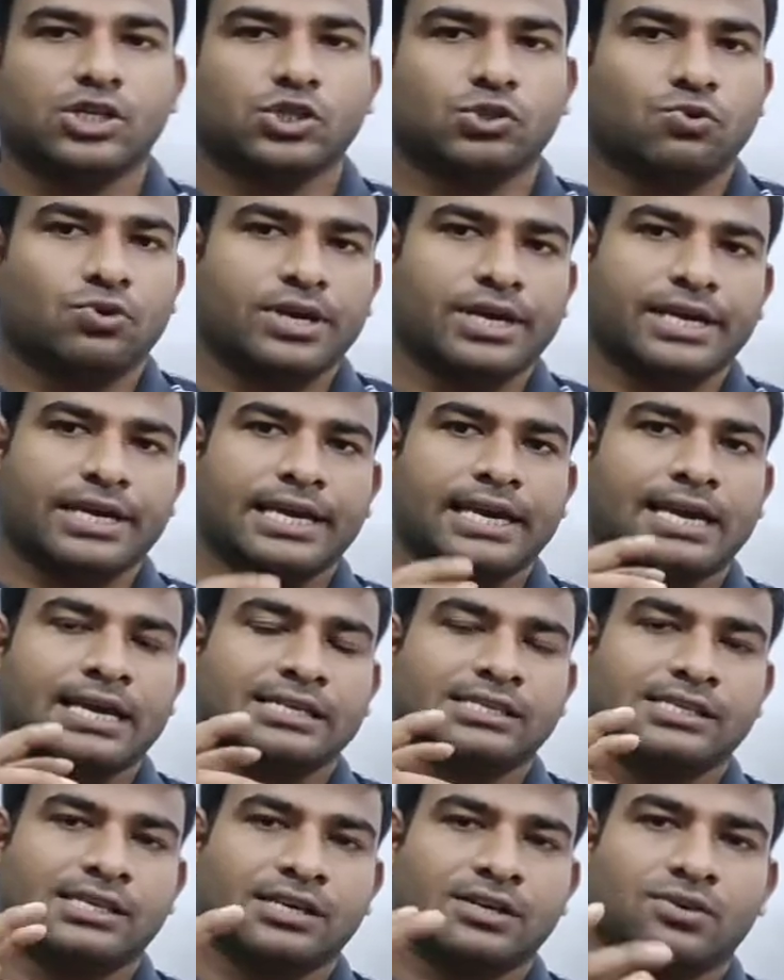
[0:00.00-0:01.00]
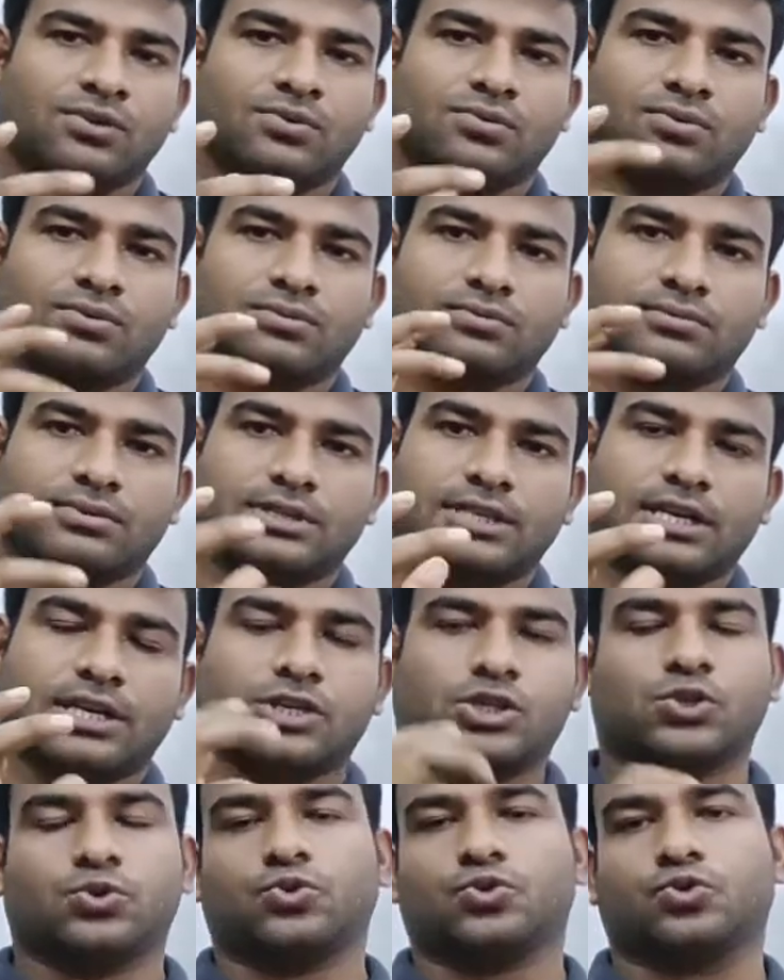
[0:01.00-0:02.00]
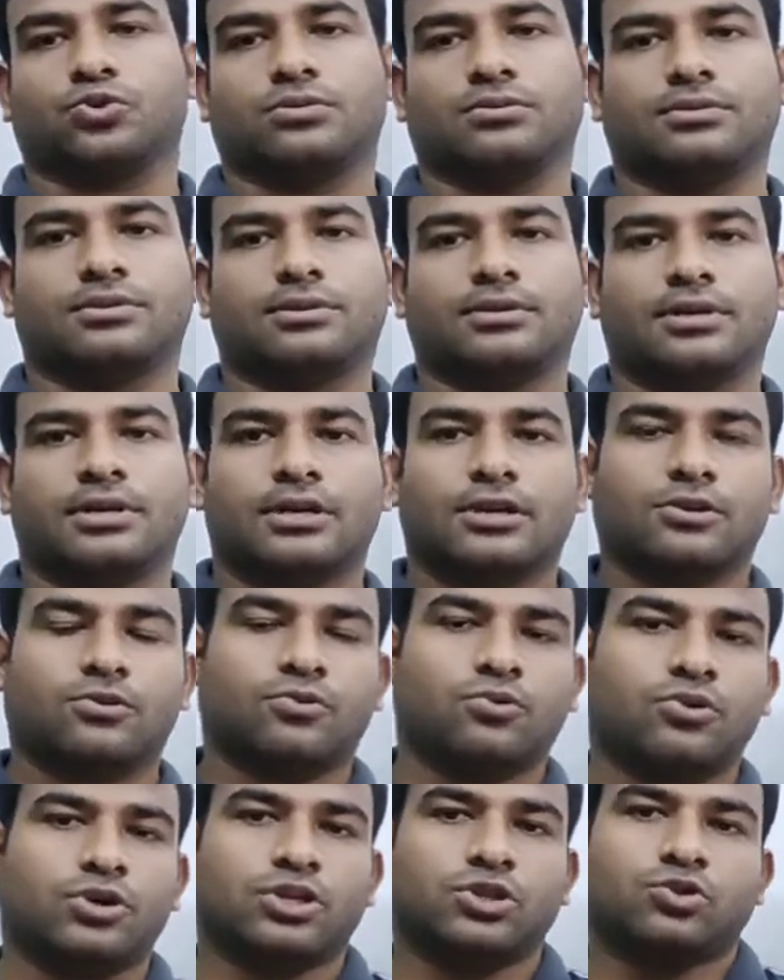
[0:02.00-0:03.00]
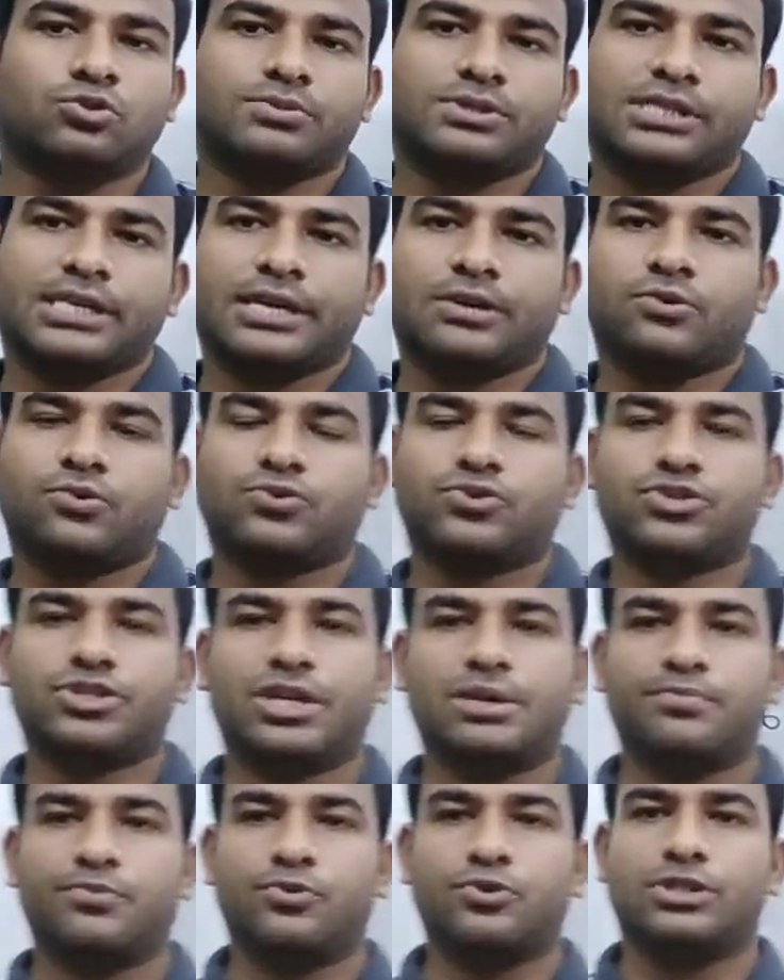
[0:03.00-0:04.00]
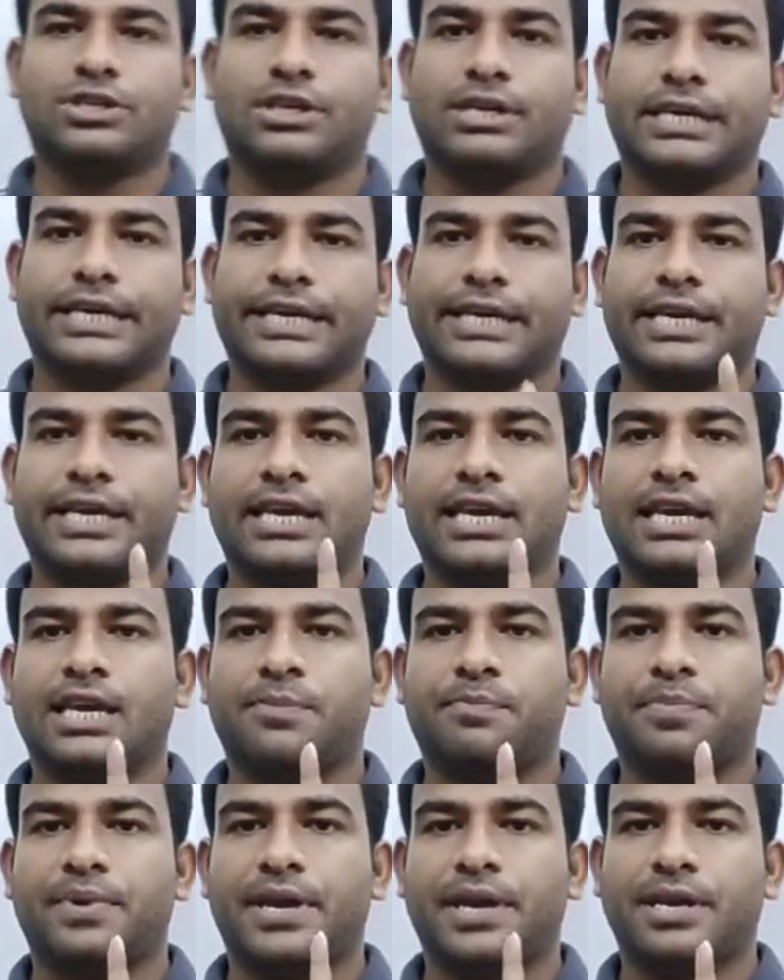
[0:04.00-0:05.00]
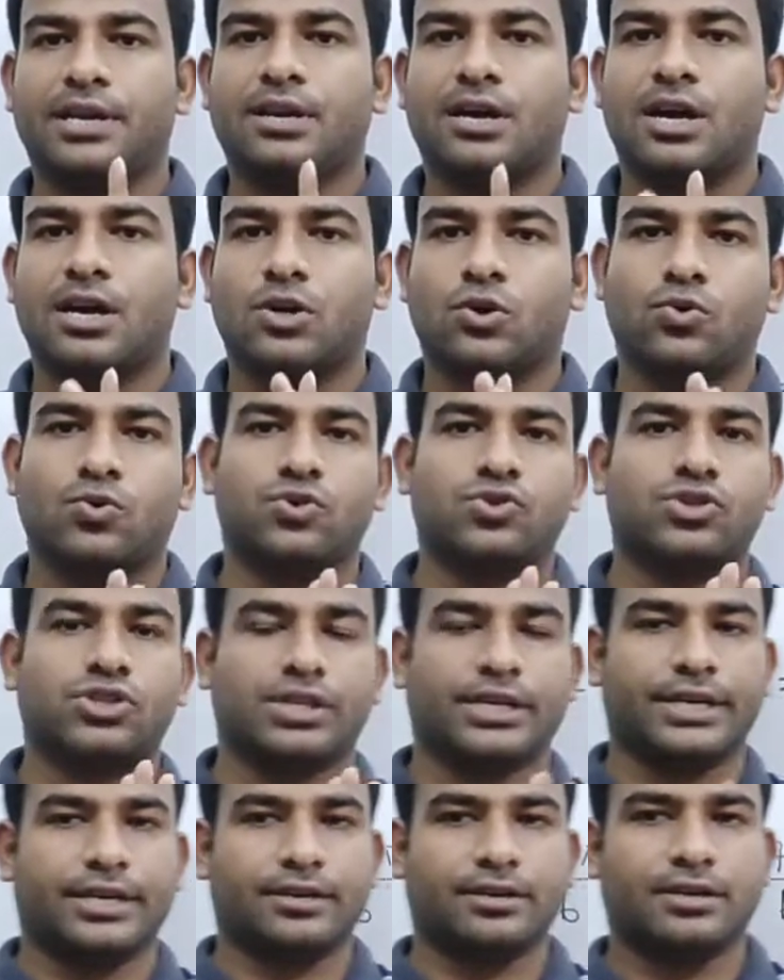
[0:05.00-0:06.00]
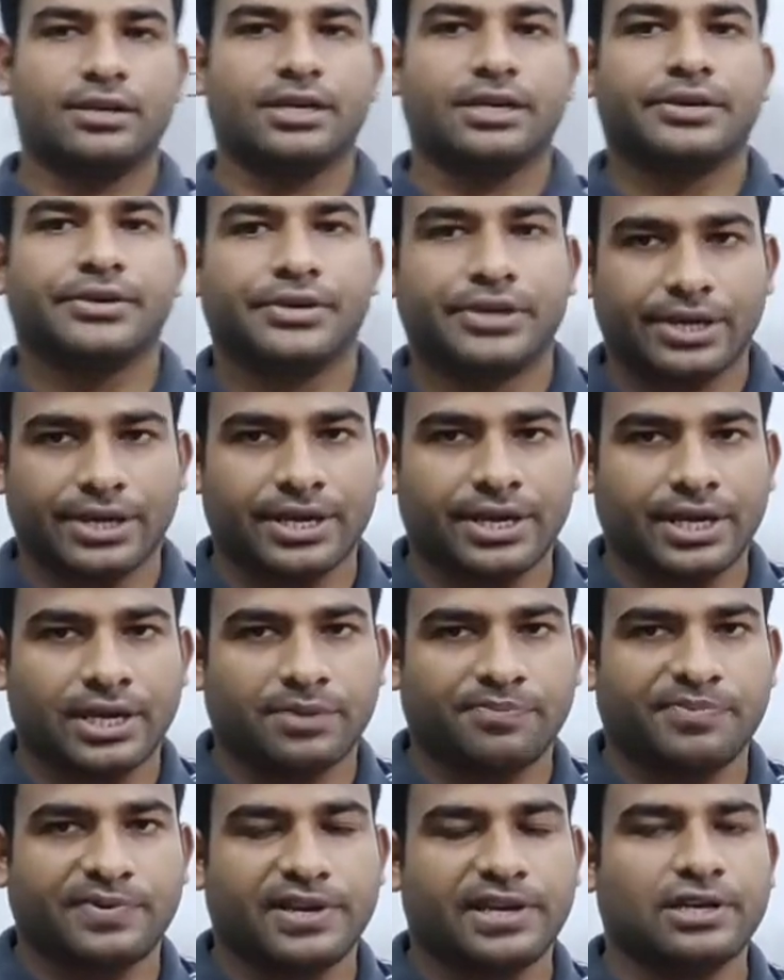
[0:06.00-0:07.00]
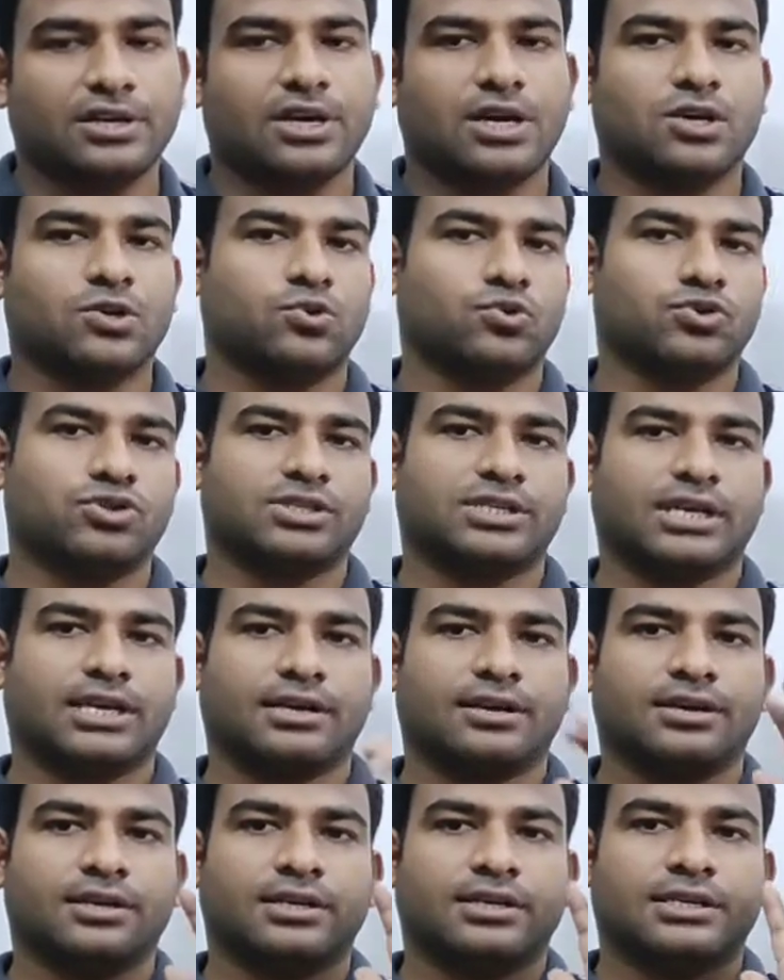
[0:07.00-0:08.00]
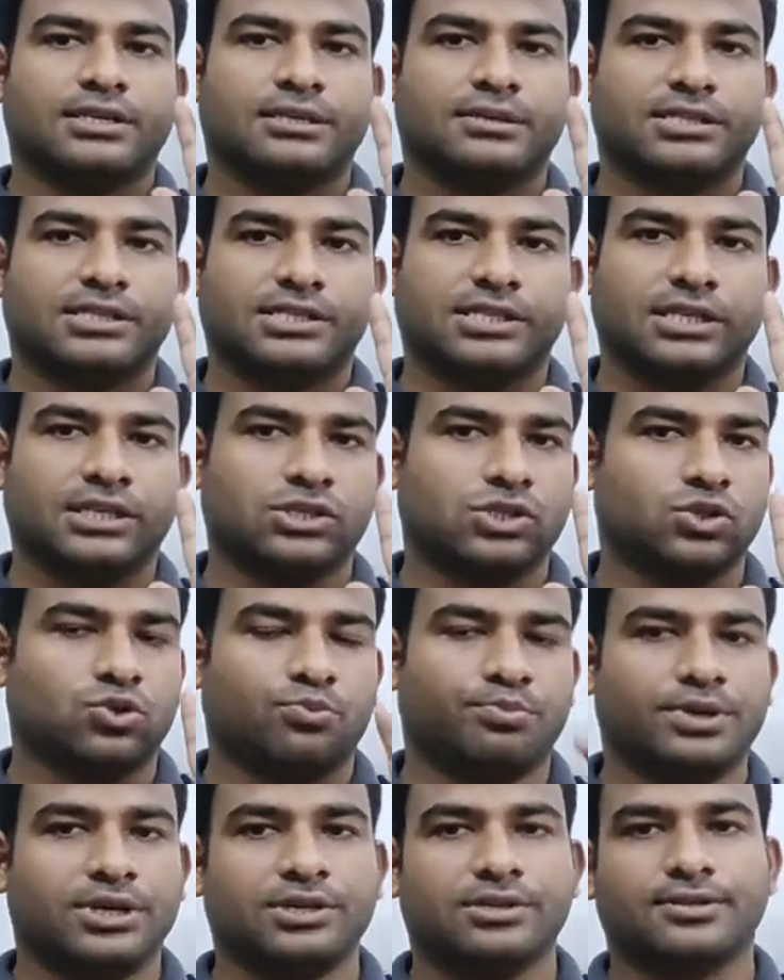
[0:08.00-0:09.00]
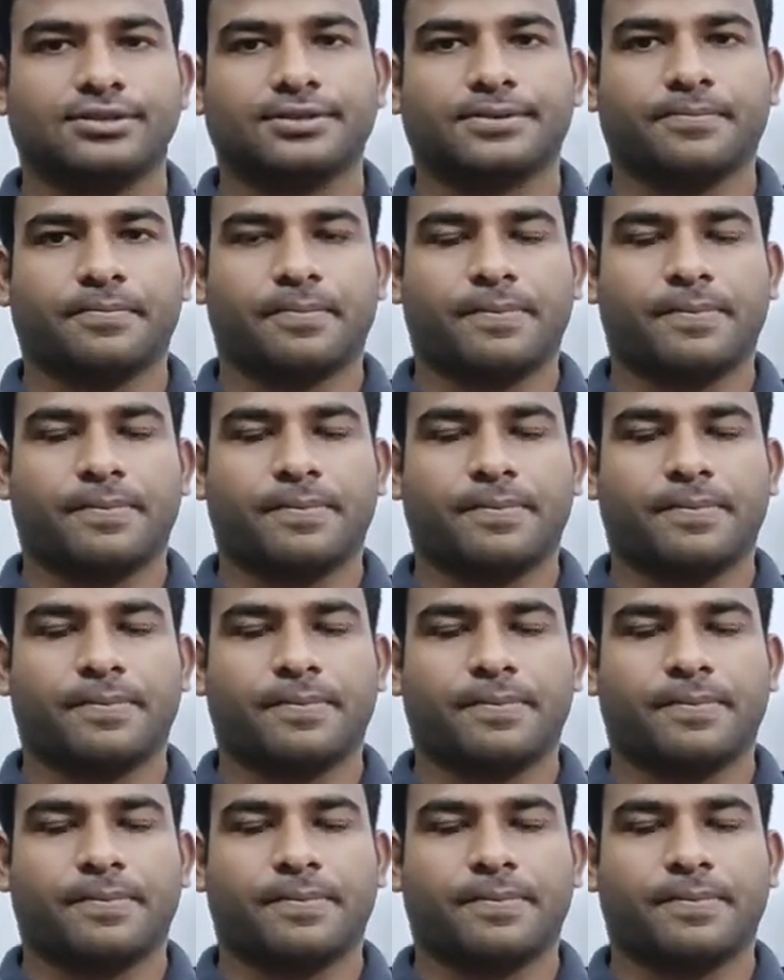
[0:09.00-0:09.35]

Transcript: इसको एक ऐसे तरह सोचो कोई तुमसे एक क्वेश्चन पूछे एक पेन का कॉस्ट है एक पेन का कॉस्ट है सिक्स रुपीज़